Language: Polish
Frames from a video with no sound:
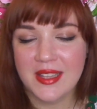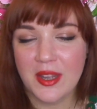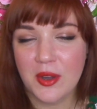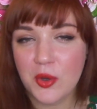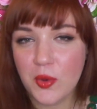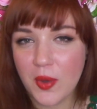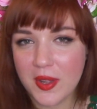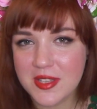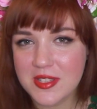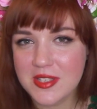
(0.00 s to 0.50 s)
Na
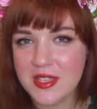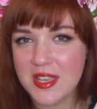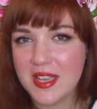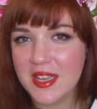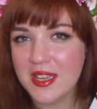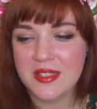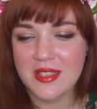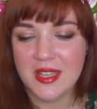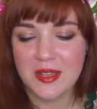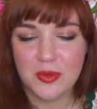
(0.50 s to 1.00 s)
okładce
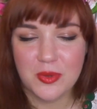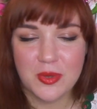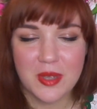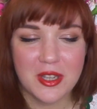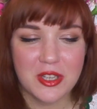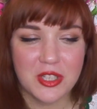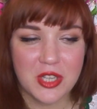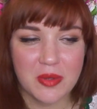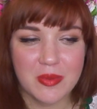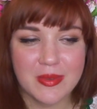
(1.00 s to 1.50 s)

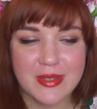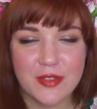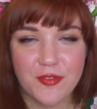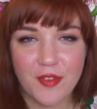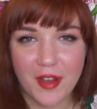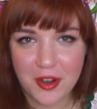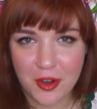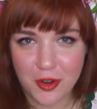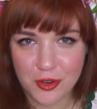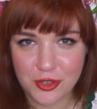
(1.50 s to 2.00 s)
znajduje się
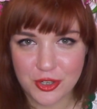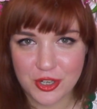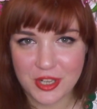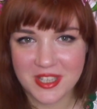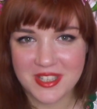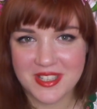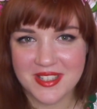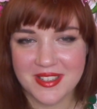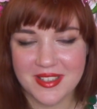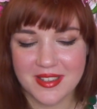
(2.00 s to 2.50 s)

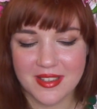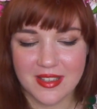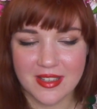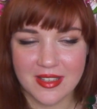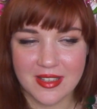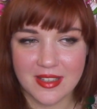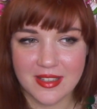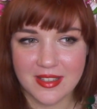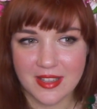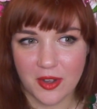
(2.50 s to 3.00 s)
Swarożyc
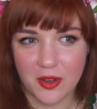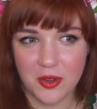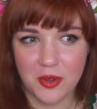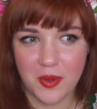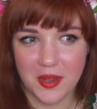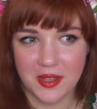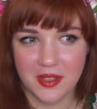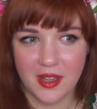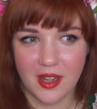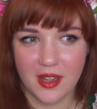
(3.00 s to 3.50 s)
i ta
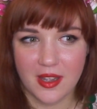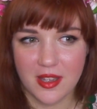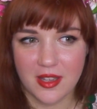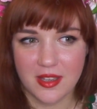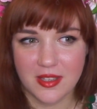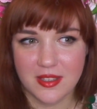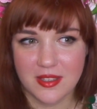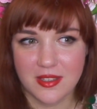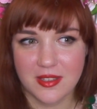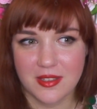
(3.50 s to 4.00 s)
okładka
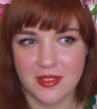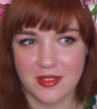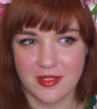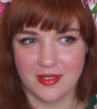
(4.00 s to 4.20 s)
jest